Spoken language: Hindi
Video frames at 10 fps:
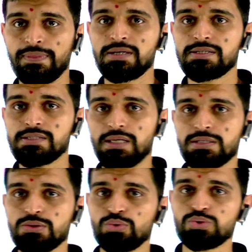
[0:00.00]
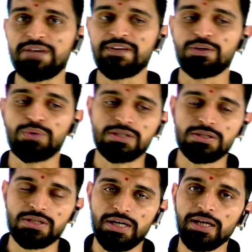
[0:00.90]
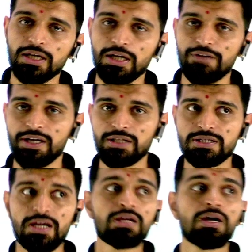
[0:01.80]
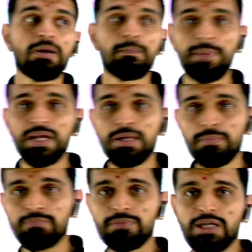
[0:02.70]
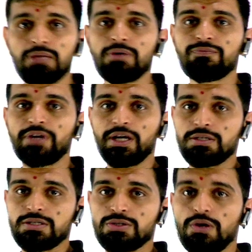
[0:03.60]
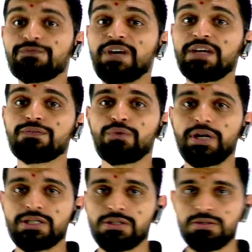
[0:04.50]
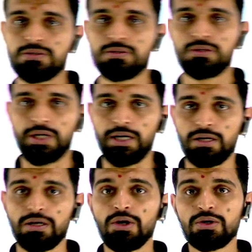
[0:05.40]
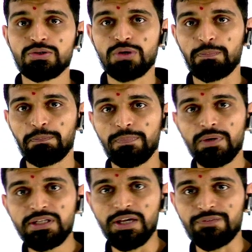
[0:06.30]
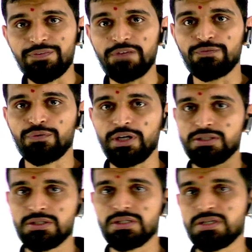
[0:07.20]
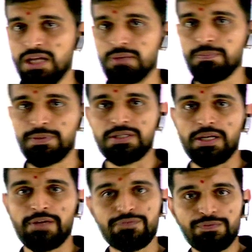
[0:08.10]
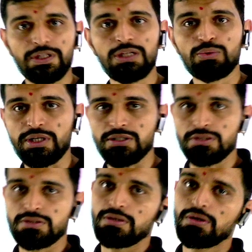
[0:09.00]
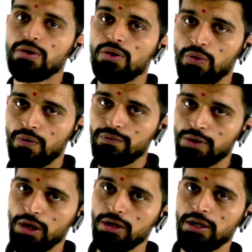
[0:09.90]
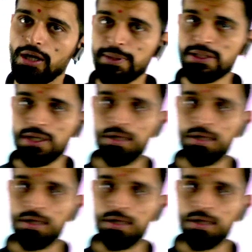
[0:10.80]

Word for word: सिक्स टू सेवन क्वेश्चन का इनका वेटेज है मिनिमम मिनिमम वेटेजेस ऑफ फाइव क्वेश्चन राइट सो ये फाइव क्वेश्चन टेन पिछले फिफ्टीन क्वेश्चन ओवरऑल अभी तक हमने